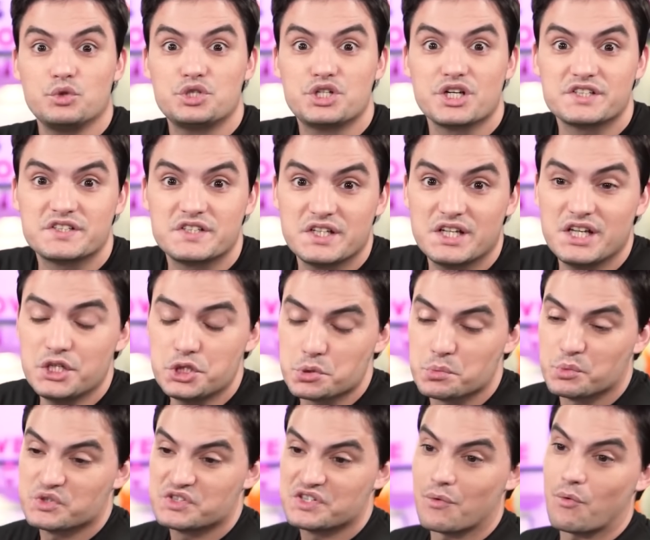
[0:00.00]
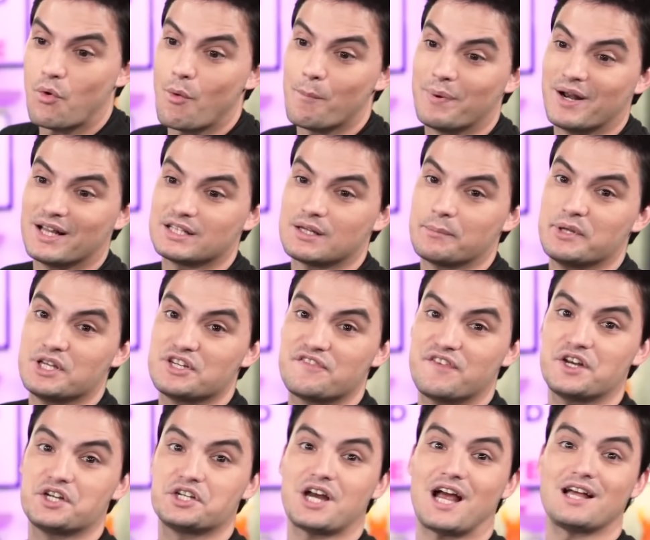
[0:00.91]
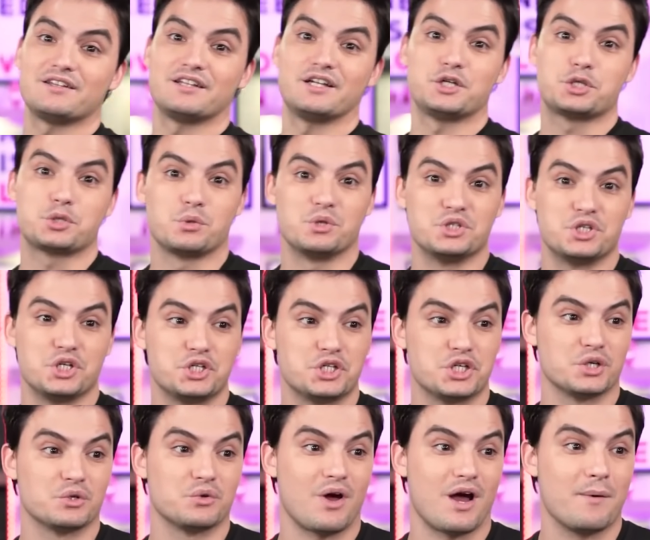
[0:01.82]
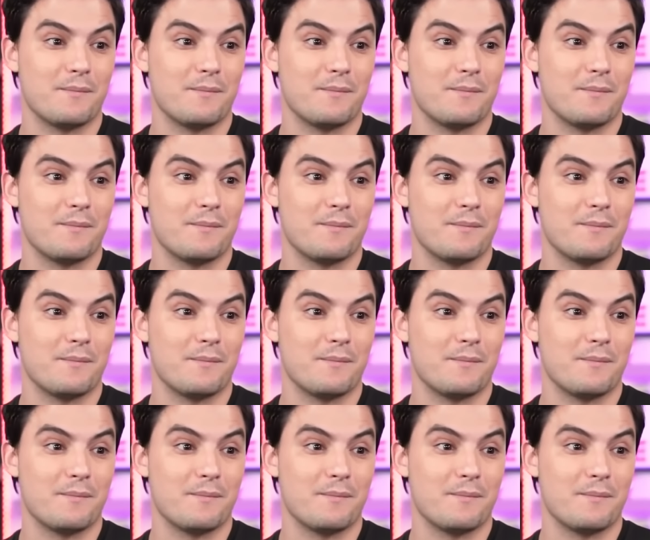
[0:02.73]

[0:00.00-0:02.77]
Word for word: No dia seguinte, o museu completamente fechado, ele escondidinho no